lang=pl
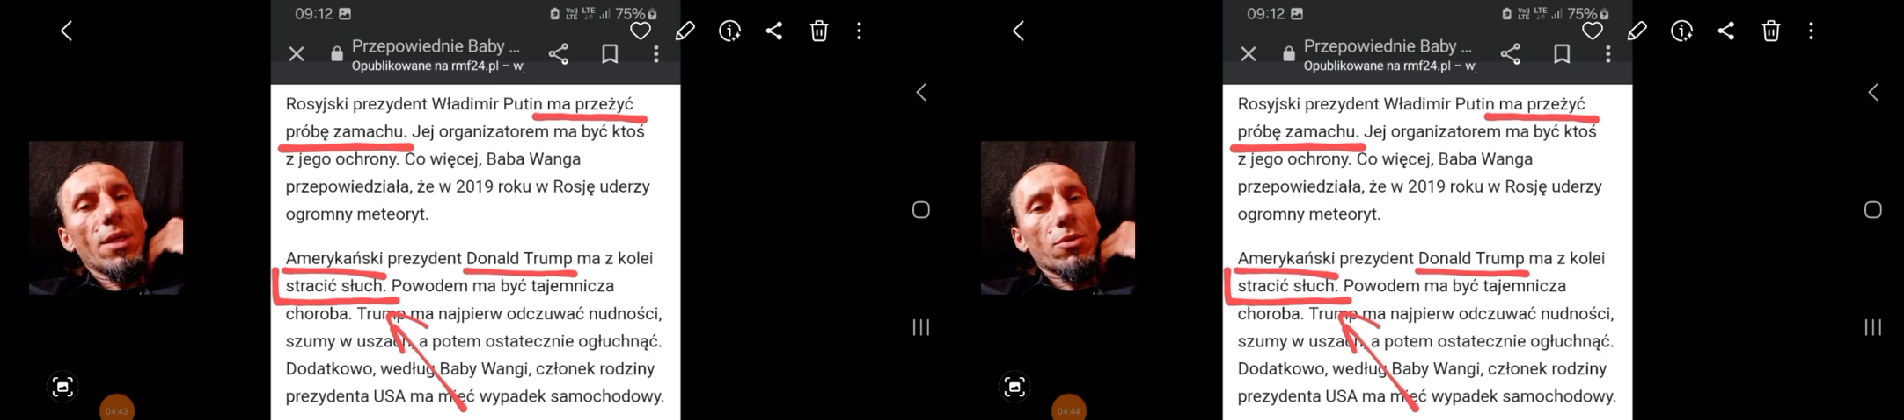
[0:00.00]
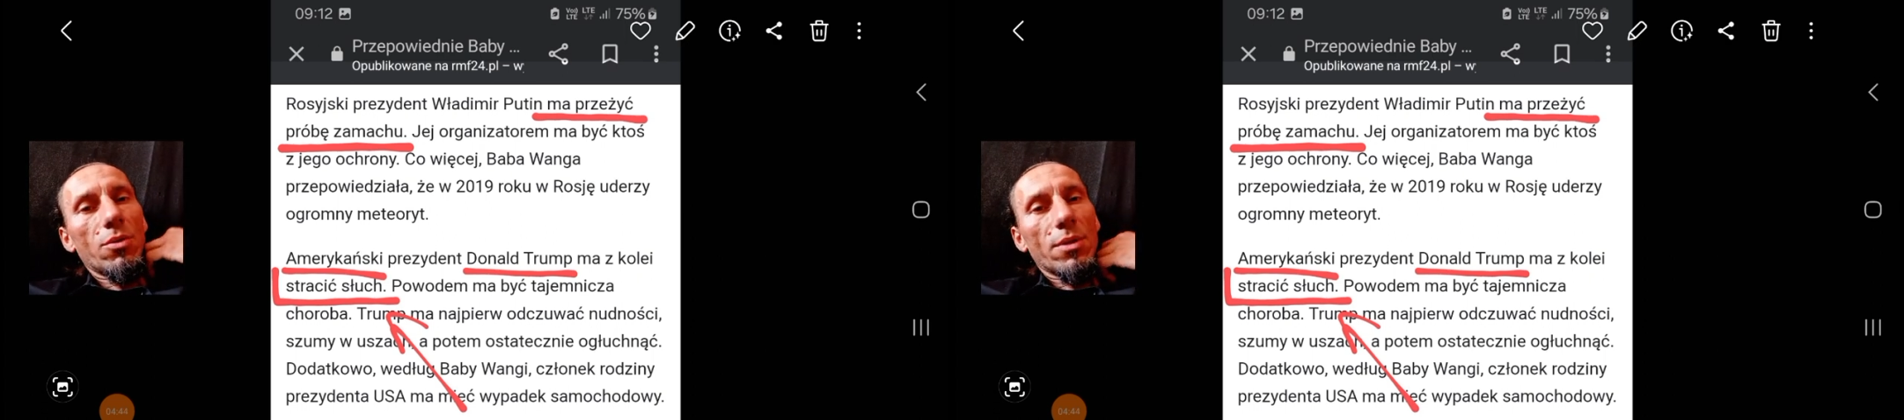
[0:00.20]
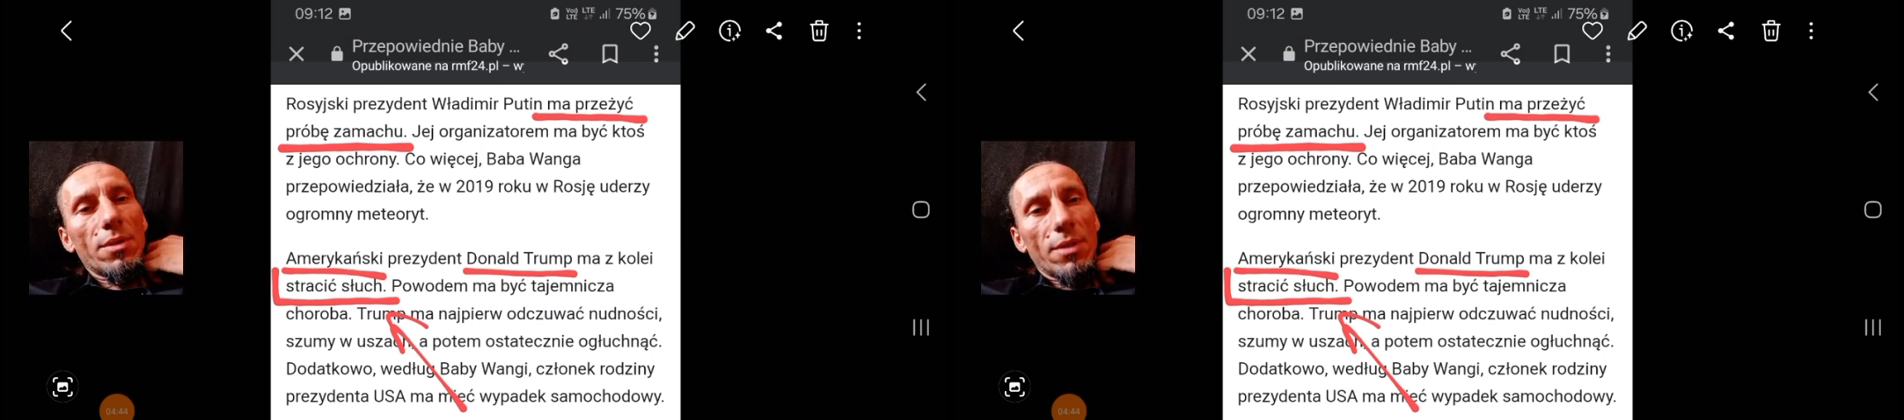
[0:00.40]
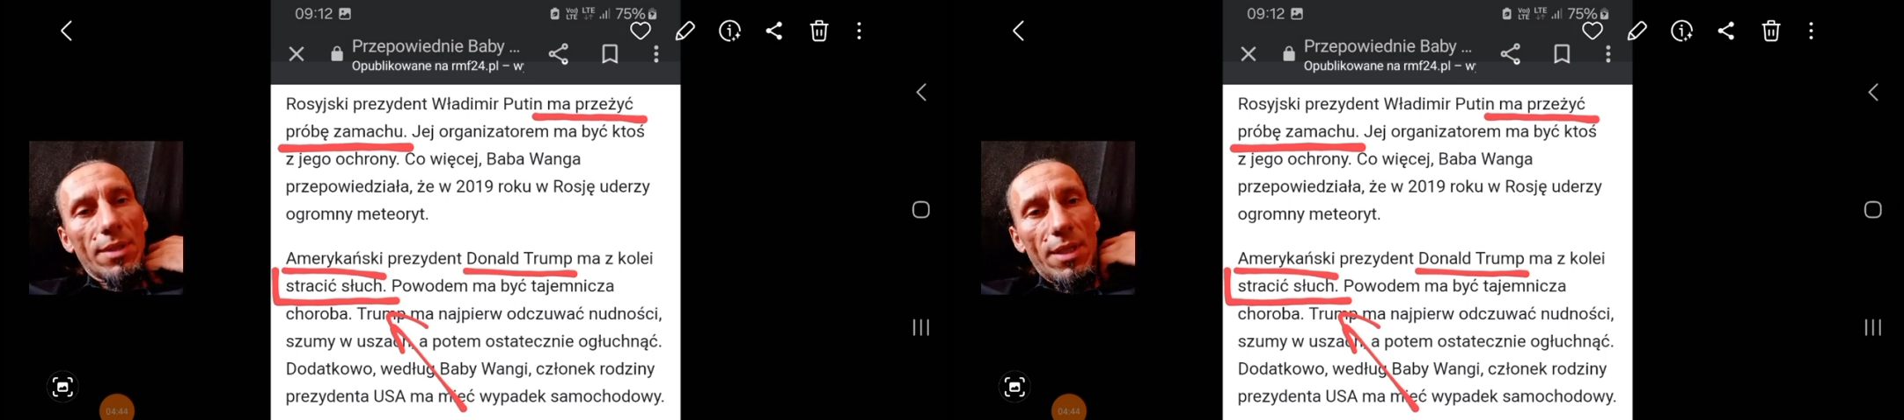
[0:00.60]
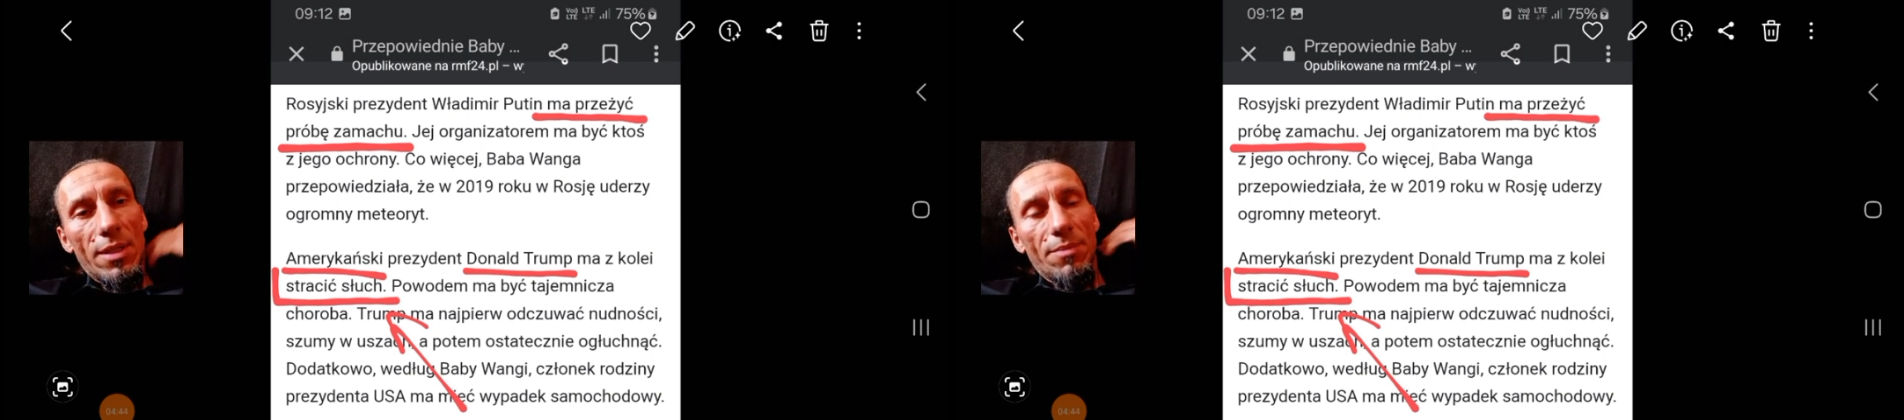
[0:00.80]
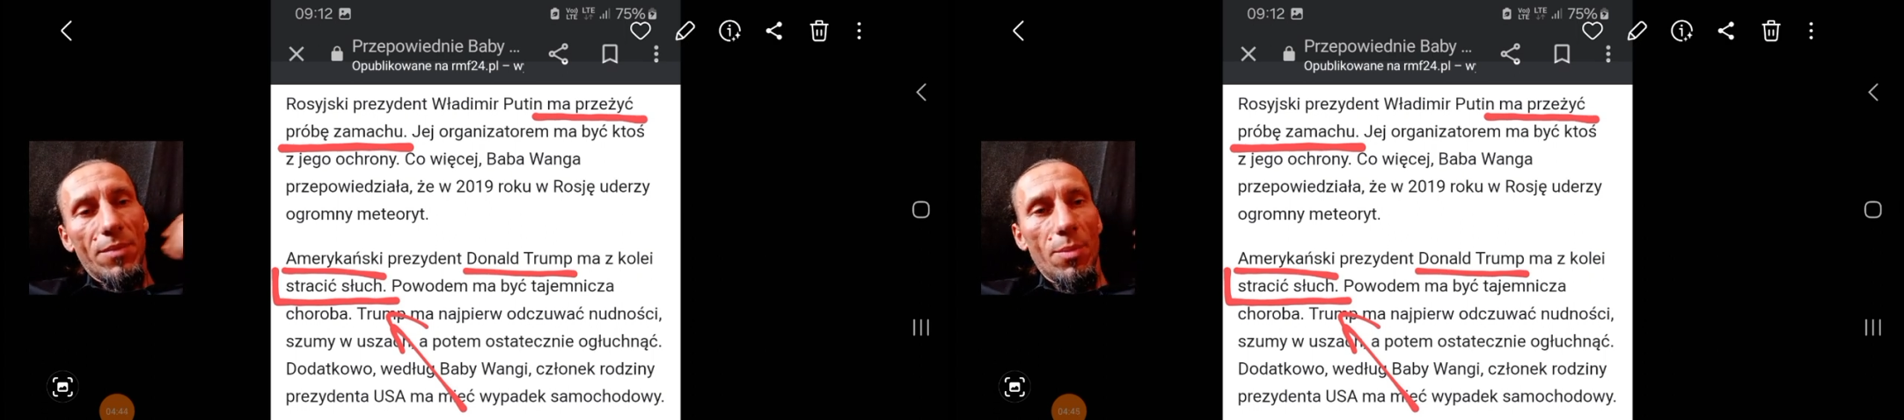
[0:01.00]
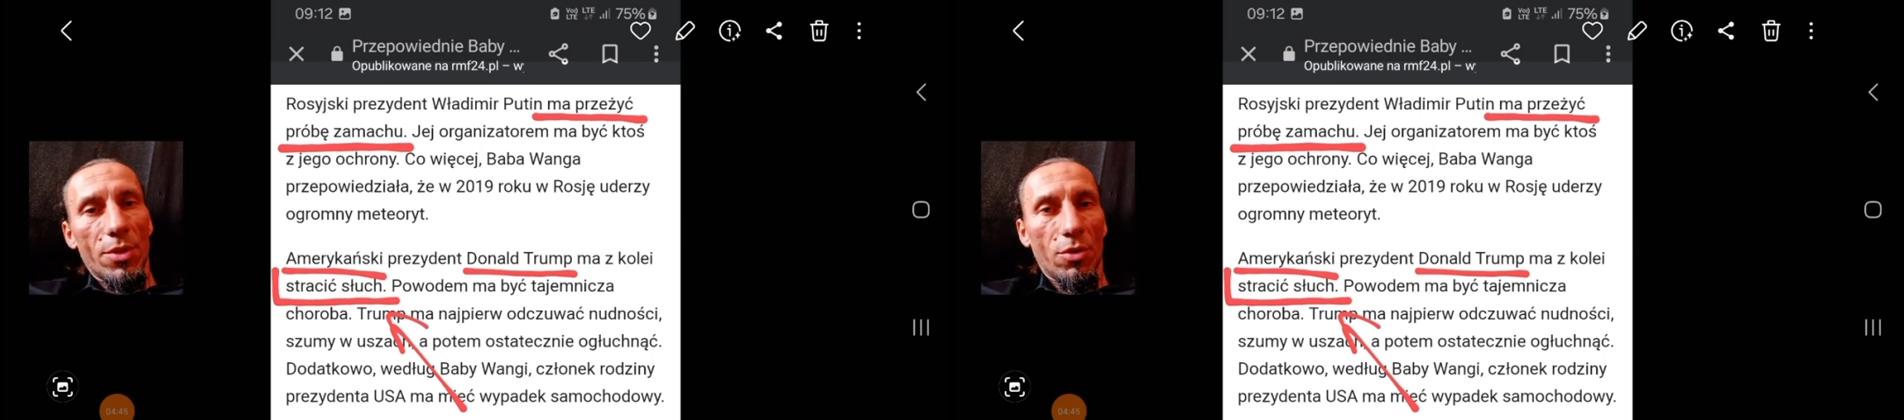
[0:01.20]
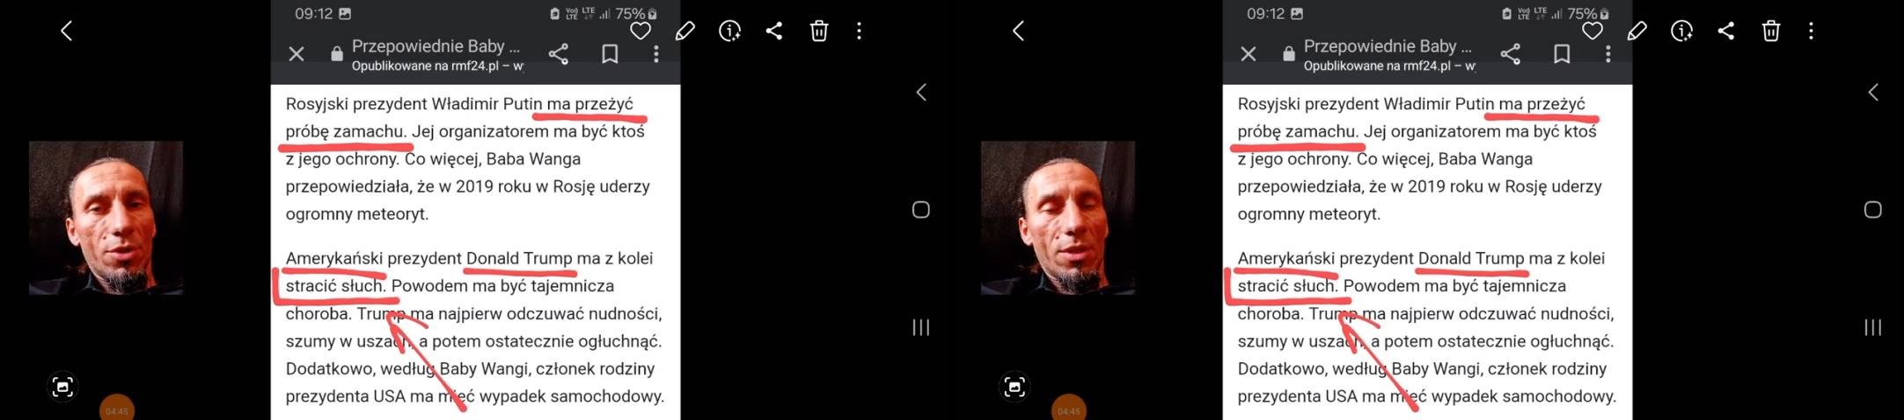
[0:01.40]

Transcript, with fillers: To generalnie nie ma czegoś